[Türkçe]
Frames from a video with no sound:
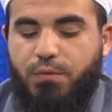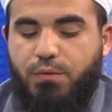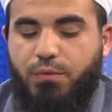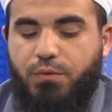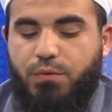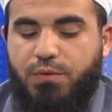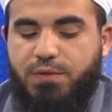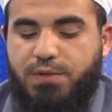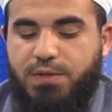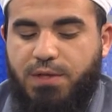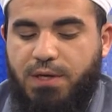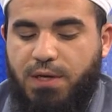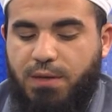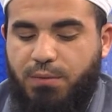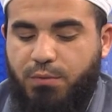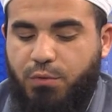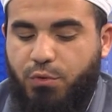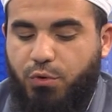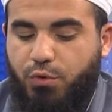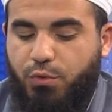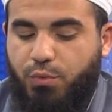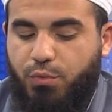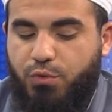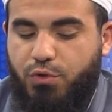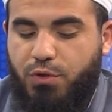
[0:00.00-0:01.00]

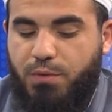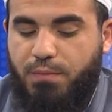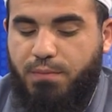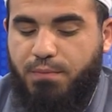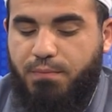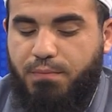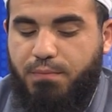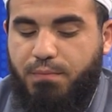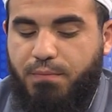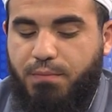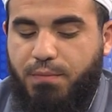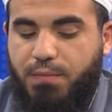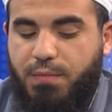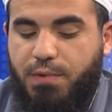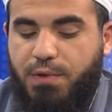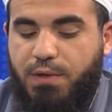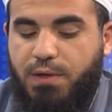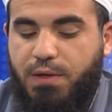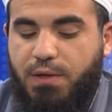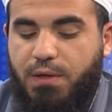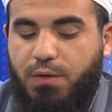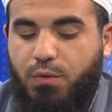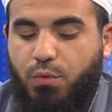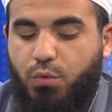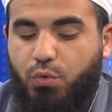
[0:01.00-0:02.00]
Selamünaleyküm hocam.
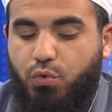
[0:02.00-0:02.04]
E,